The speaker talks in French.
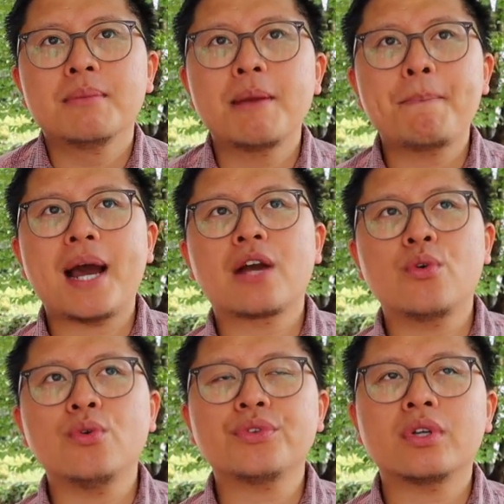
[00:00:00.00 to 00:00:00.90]
Mais par
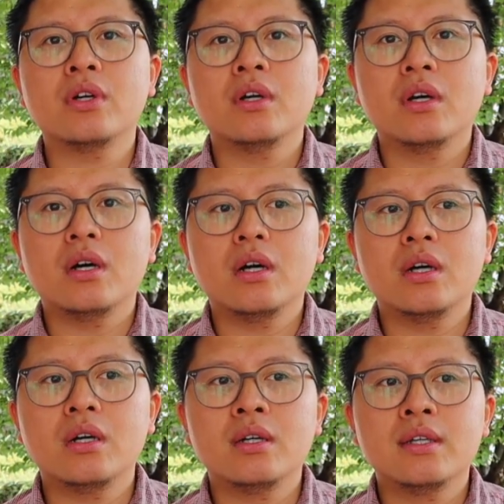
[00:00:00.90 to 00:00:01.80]
contre,
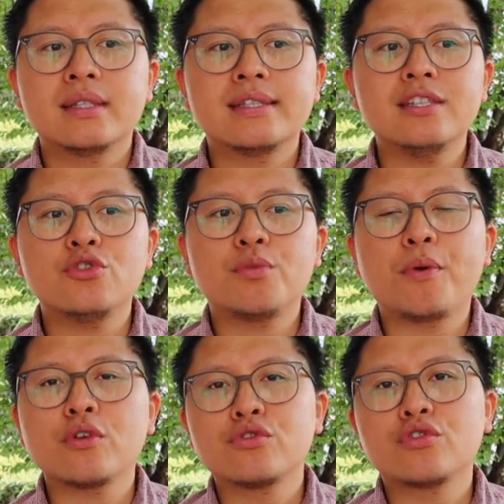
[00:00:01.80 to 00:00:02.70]
euh, si tu
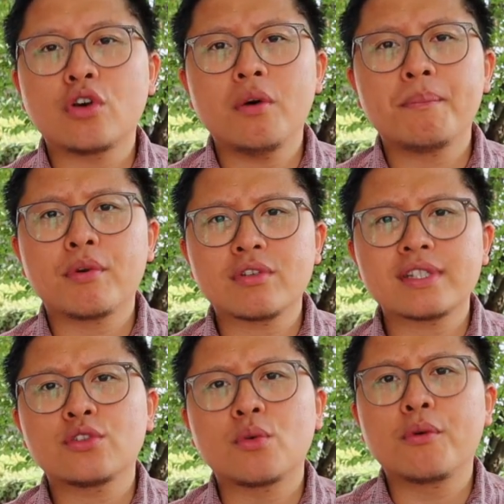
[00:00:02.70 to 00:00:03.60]
prends du temps pour
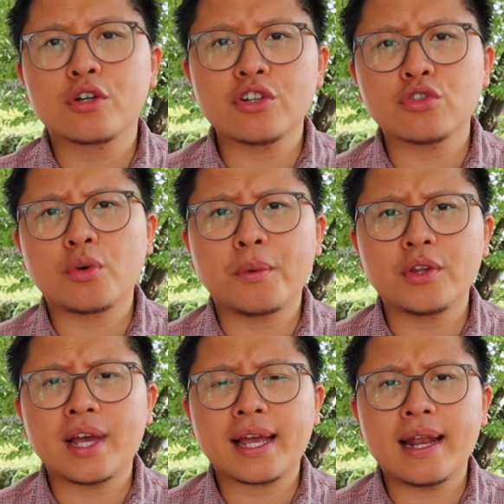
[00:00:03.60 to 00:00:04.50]
lancer ton projet
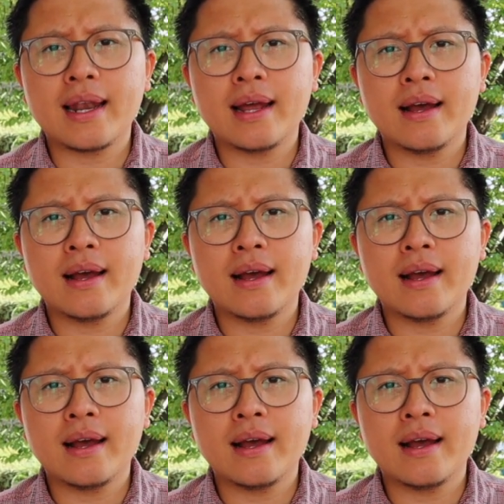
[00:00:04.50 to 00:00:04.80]
entrepreneurial,